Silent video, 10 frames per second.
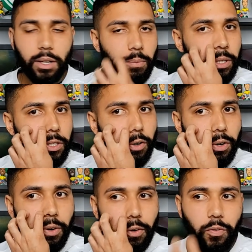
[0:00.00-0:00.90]
O
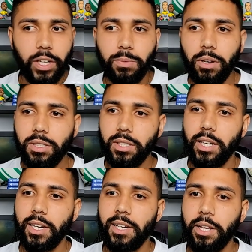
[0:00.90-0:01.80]
bicho fez mó
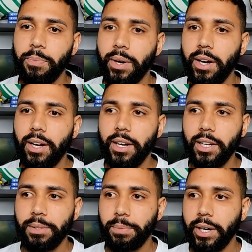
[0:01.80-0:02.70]
cera ali
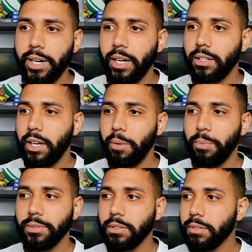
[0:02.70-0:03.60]
pra, pra ganhar
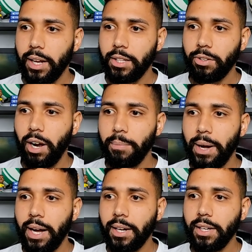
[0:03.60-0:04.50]
tempo. Entrou a
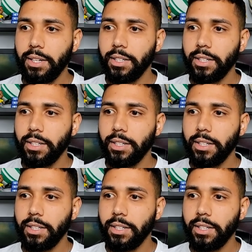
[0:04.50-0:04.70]
maca em